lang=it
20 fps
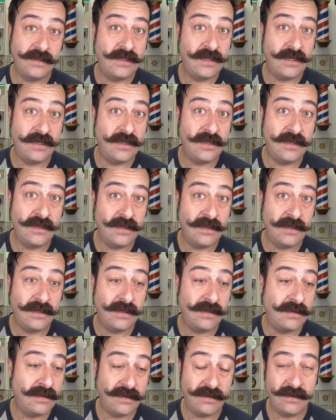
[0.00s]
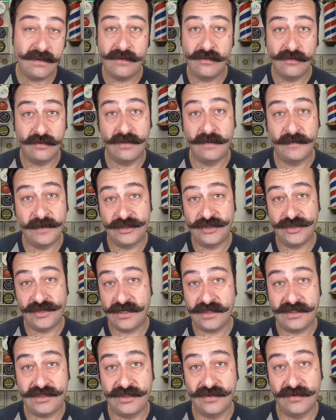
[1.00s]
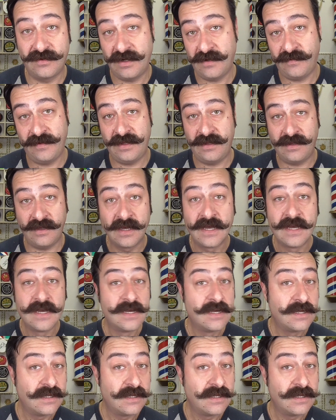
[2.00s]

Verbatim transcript: di, di ultima generazione, quindi